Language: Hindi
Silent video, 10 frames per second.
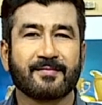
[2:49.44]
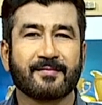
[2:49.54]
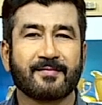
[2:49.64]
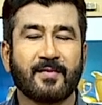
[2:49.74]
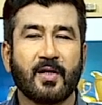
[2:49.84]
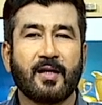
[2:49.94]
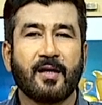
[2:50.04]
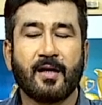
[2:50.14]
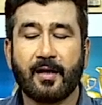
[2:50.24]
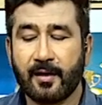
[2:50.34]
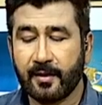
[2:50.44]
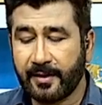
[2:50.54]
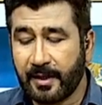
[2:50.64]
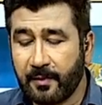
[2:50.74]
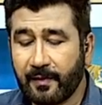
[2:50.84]
करूँ
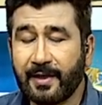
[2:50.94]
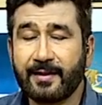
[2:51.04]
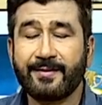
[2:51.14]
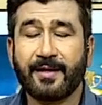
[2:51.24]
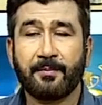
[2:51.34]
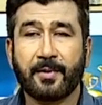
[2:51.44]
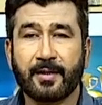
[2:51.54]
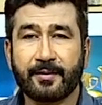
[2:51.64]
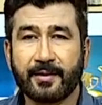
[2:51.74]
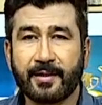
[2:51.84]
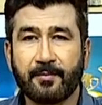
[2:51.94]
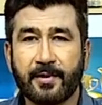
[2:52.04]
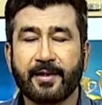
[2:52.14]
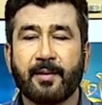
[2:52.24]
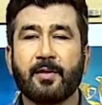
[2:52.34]
केबल वाले से आप बात करें
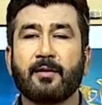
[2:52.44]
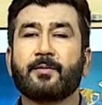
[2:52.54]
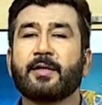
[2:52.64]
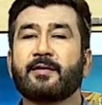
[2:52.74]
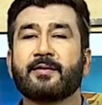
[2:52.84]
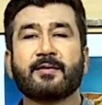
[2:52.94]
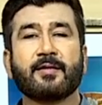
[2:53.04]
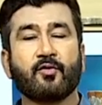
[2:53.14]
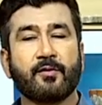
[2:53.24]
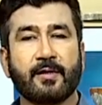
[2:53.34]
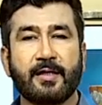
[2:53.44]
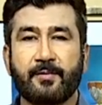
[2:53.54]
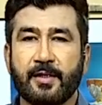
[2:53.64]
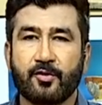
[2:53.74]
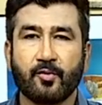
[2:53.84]
अपने केबल ऑपरेटर से कोई वहीं
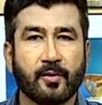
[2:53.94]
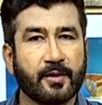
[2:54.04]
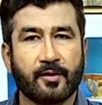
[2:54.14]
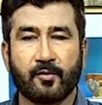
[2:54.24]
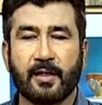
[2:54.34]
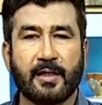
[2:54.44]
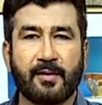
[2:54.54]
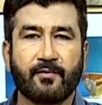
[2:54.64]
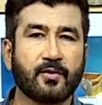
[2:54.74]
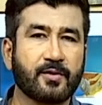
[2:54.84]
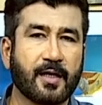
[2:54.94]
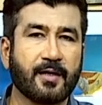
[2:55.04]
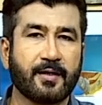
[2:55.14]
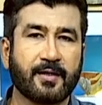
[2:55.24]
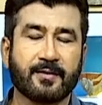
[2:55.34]
पे इशू होगा क्योंकि लाइव तो जा
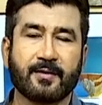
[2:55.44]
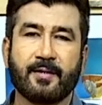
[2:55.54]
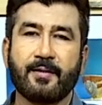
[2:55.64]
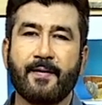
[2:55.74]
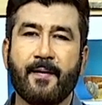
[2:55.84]
रहा है यहाँ से ना